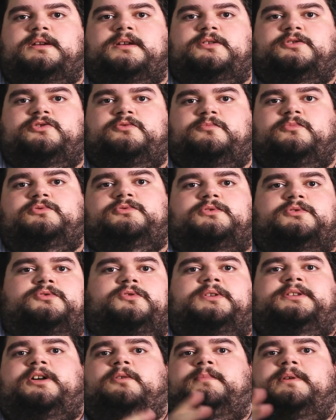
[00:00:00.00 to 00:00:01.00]
é, de um mundo
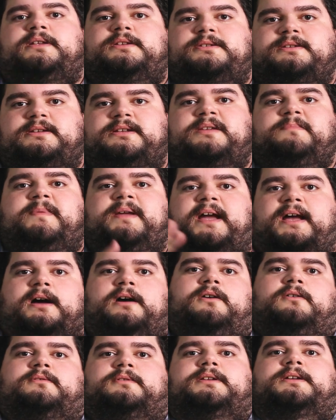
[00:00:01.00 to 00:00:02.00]
totalmente
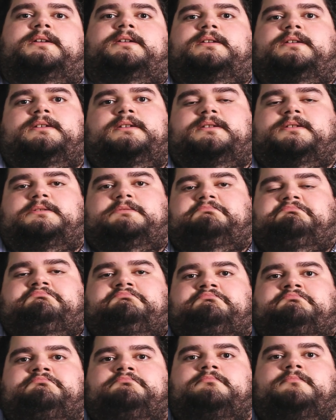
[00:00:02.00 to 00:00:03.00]
liberal, né? que
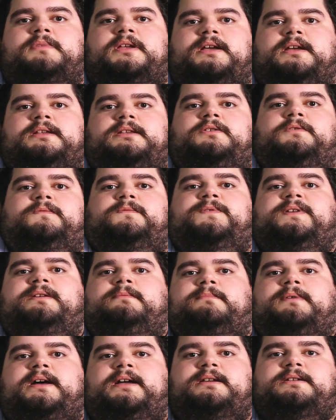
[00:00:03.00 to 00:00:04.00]
é, não vê
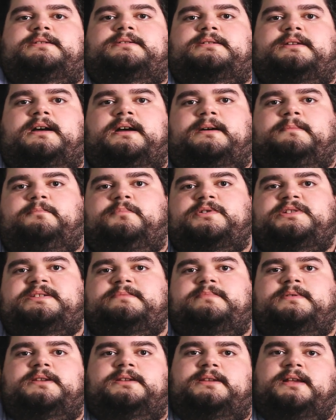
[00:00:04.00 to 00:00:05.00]
mais a
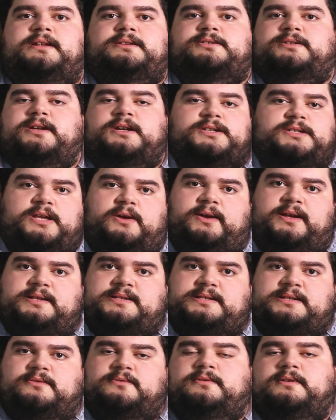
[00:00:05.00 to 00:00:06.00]
possibilidade de
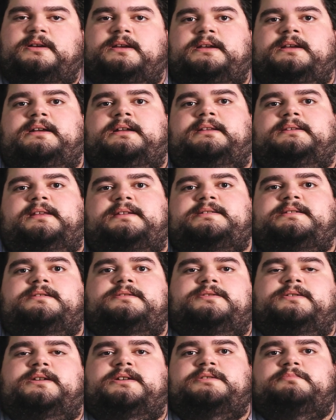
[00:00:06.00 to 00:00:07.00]
restauração das
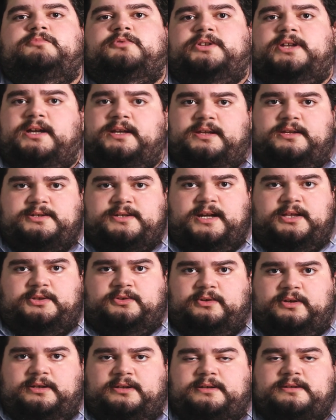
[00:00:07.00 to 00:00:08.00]
antigas monarquias
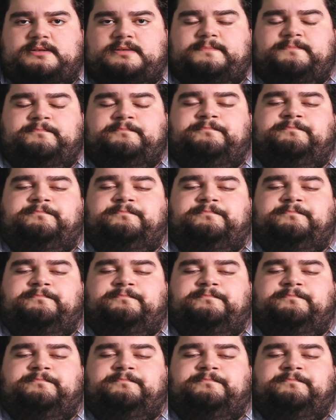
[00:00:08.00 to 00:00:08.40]
católicas.